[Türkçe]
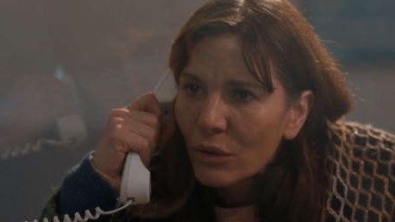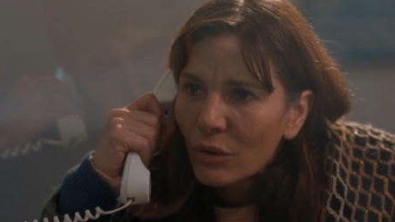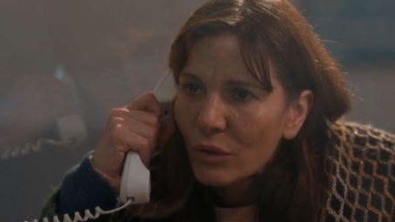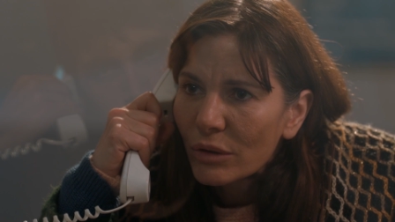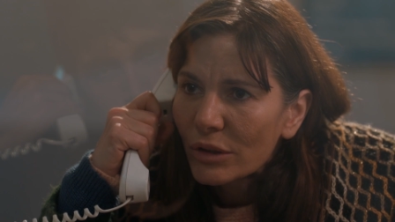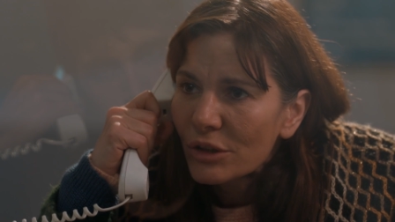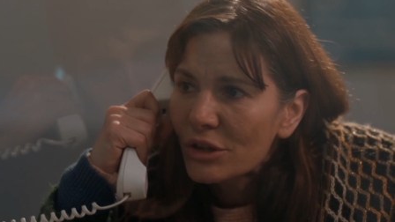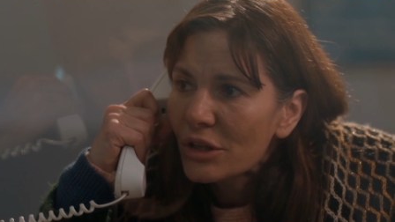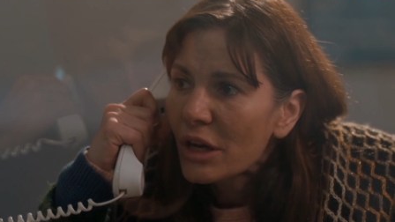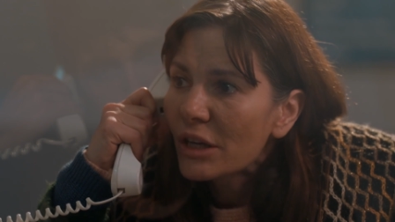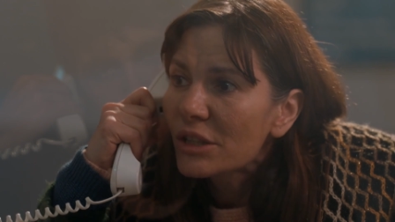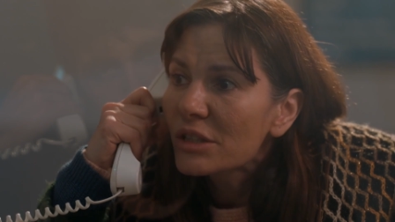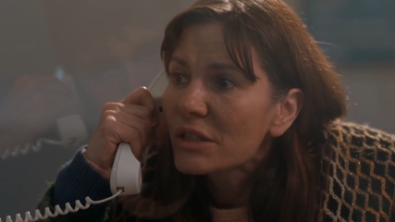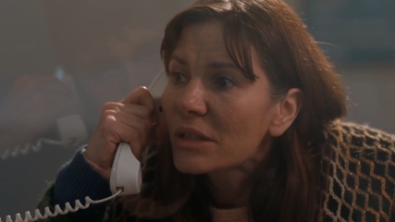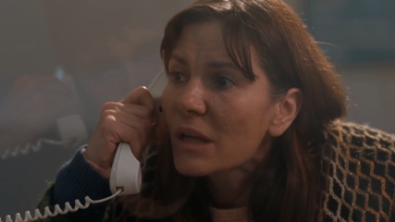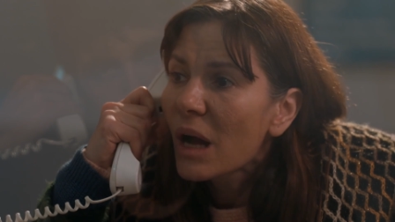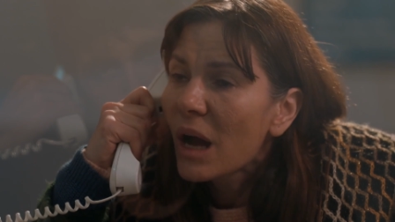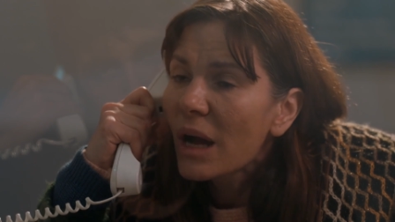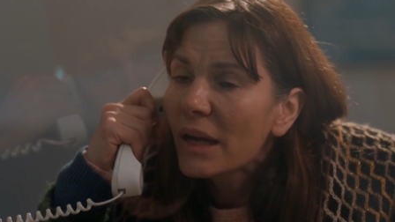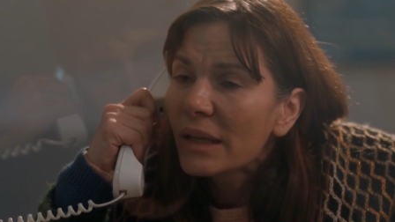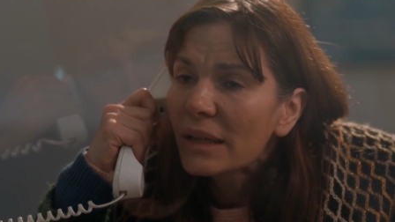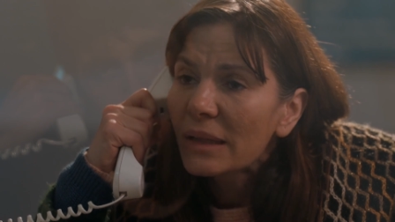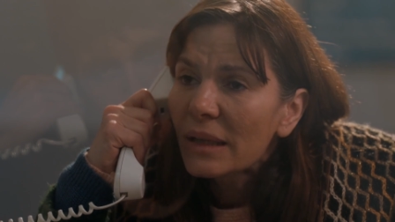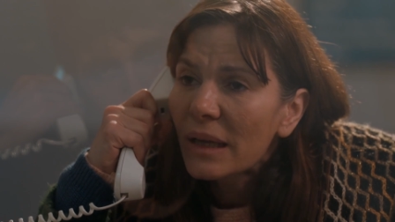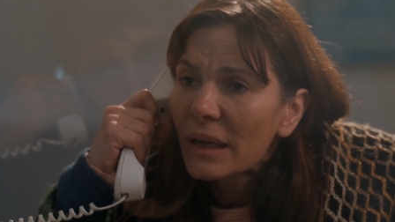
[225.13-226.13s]
Öyle çarşıda
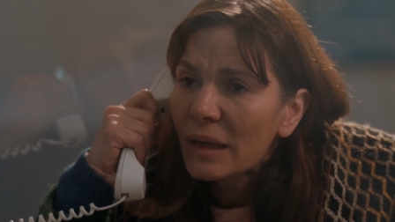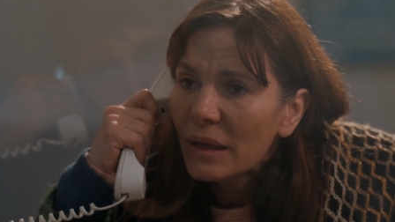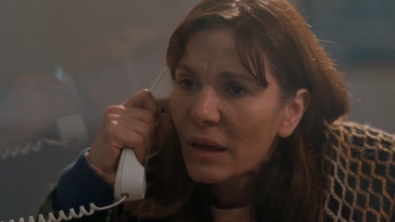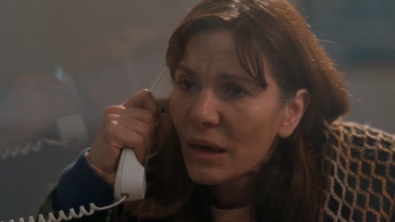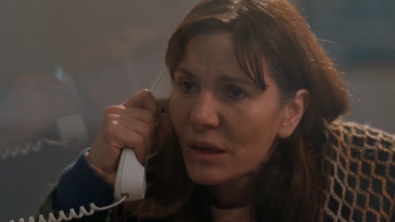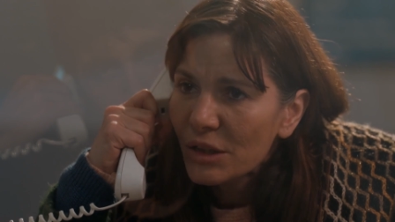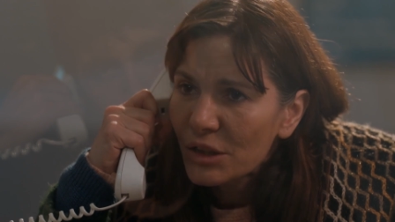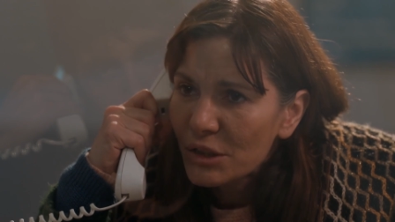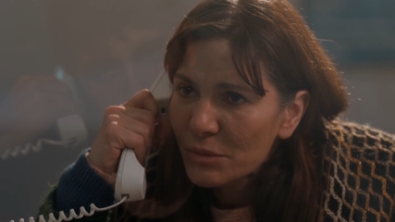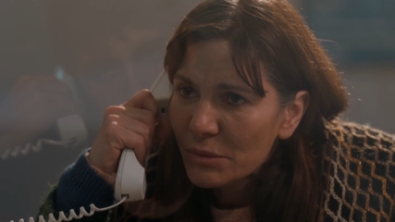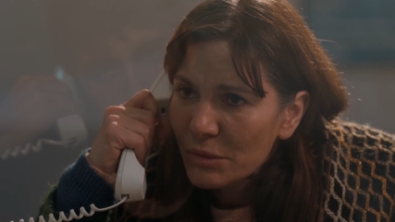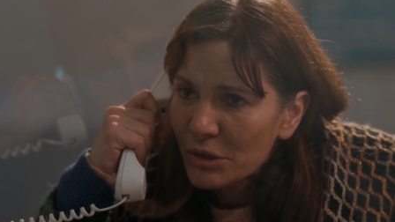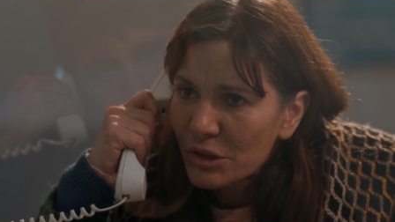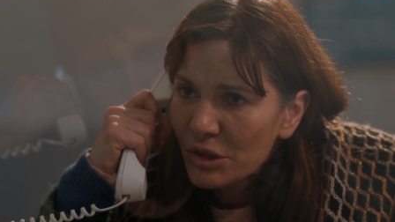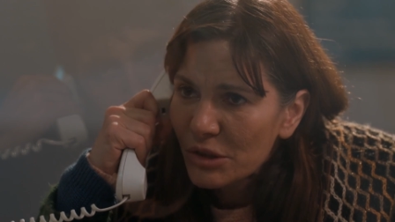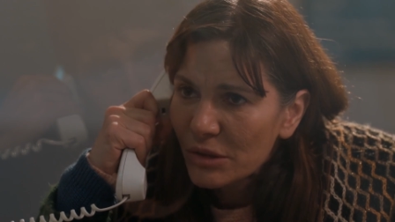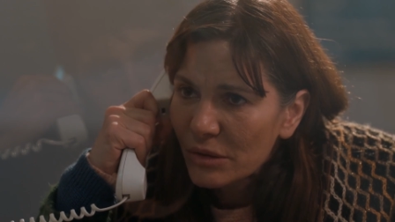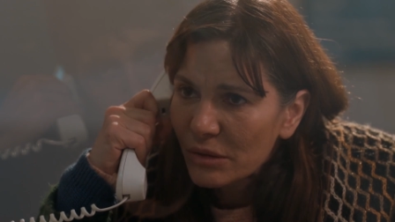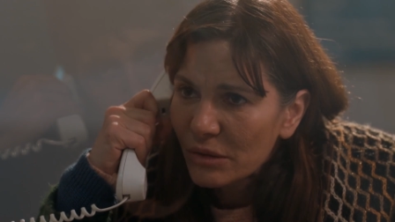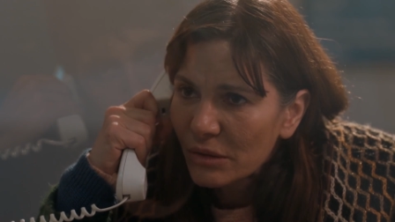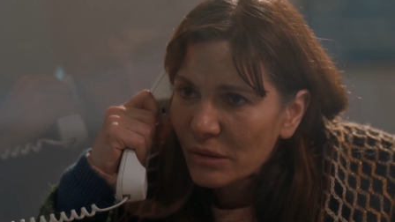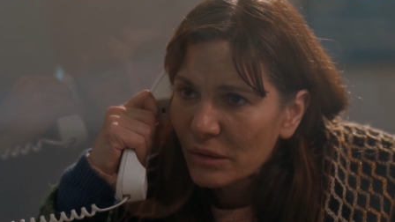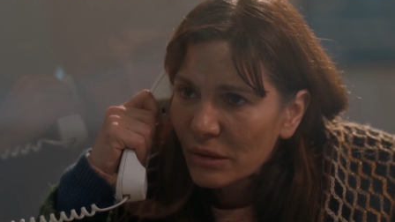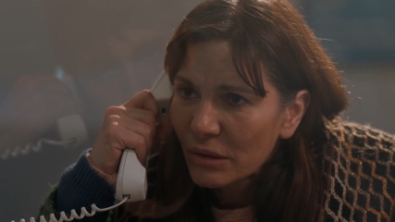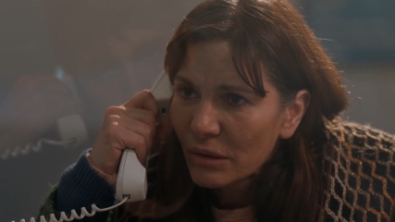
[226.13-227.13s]
aniden karşıma
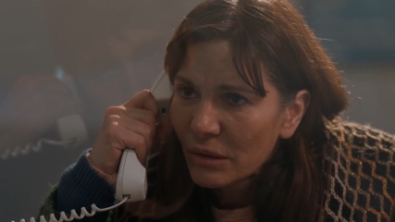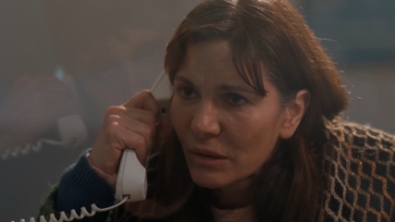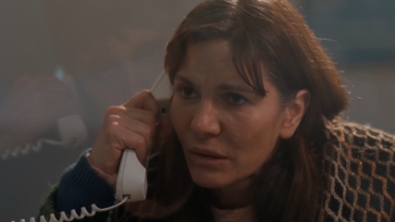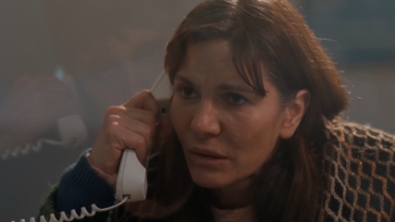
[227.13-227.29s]
çıktı.